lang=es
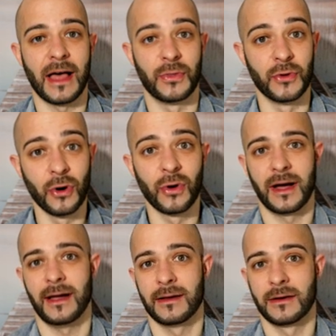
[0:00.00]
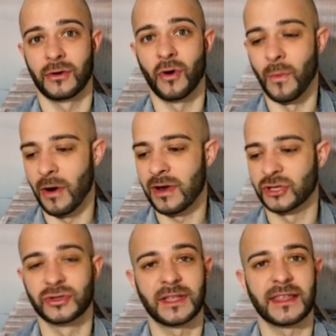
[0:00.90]
droga, como a una
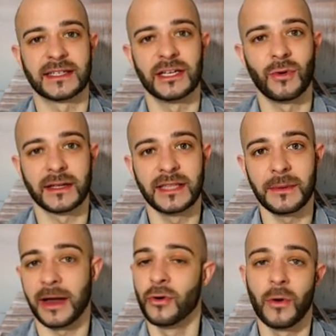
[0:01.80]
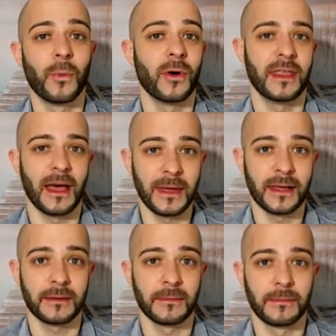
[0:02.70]
sustancia psicoactiva, no puede
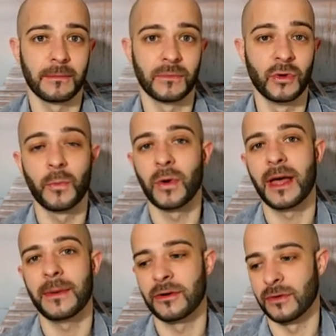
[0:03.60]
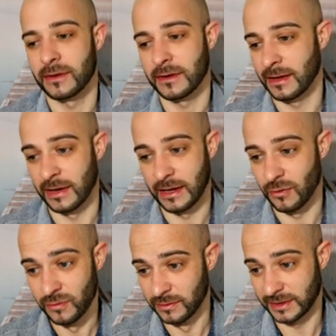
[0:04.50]
haber, no puede haber, eh,
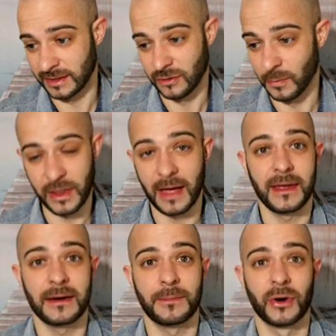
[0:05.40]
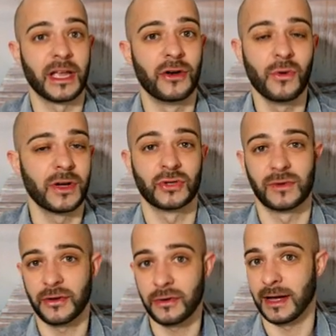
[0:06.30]
un, sí, no puede haber porque no es
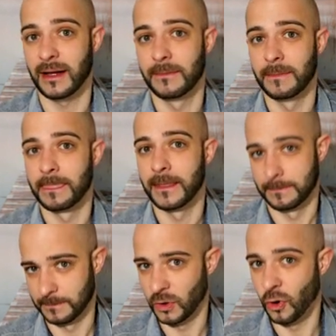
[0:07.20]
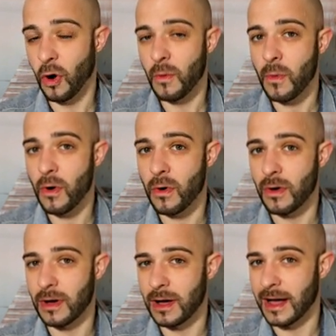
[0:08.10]
una droga.
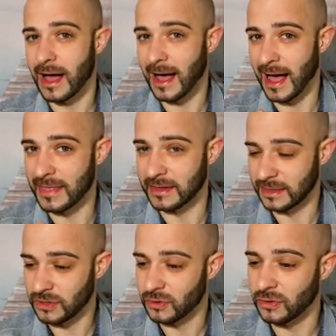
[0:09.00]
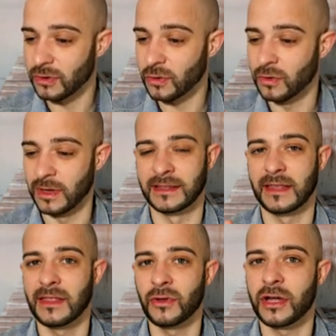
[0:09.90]
Como adicción,
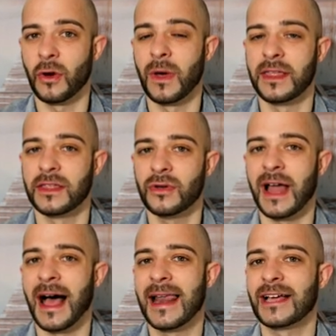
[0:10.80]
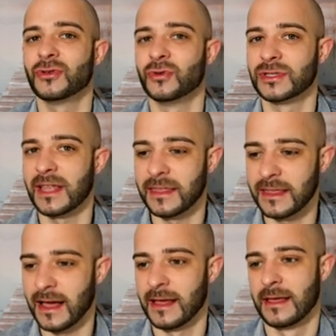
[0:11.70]
entendiéndole como adicción a la sustancia,